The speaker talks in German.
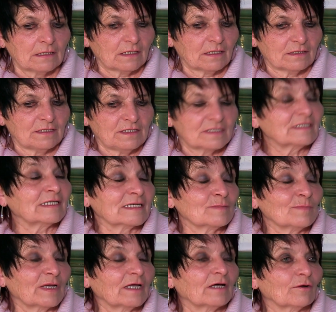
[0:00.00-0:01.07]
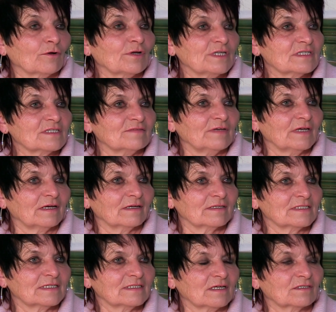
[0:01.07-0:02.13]
äh, ist das mein Kreuzweg,
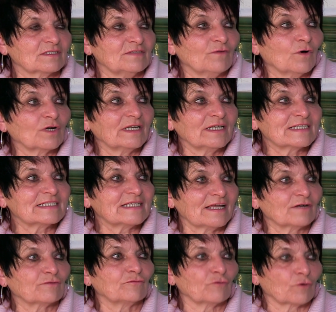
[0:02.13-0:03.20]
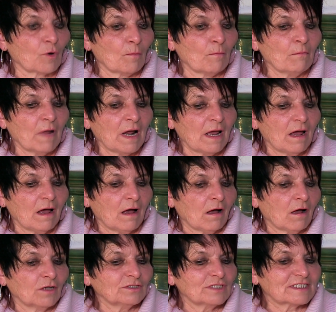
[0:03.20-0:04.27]
hat sie gesagt. Sie waren ja sehr fromm,
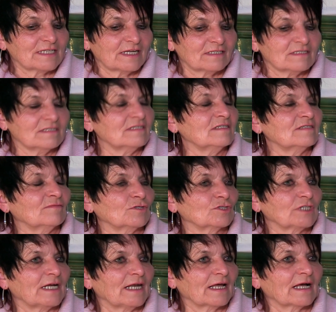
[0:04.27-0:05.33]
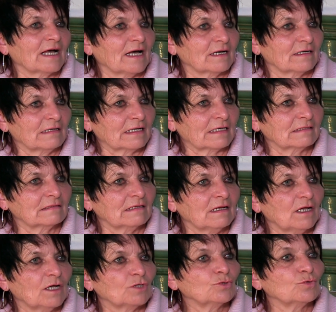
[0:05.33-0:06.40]
Anders hätten sie es wahrscheinlich gar nicht
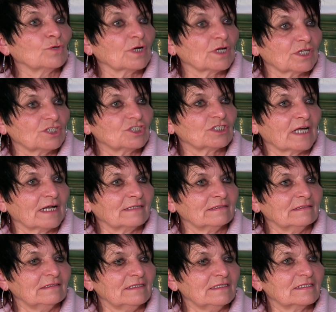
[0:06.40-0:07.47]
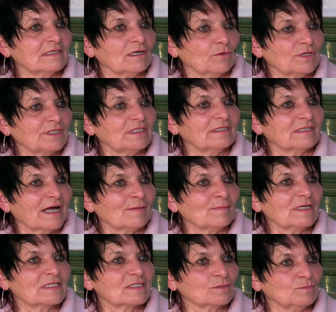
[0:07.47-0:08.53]
durchgestanden, diese Leute
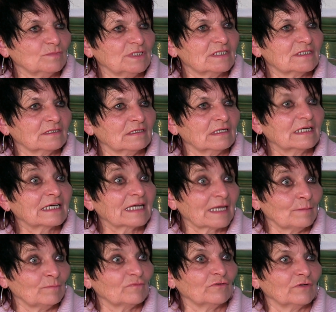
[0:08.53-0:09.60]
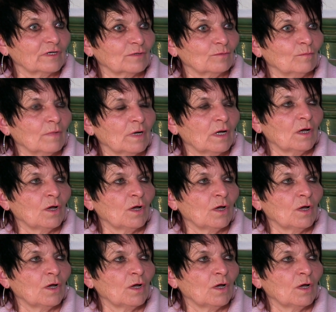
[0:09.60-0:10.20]
damals um diese Kämpfe herum.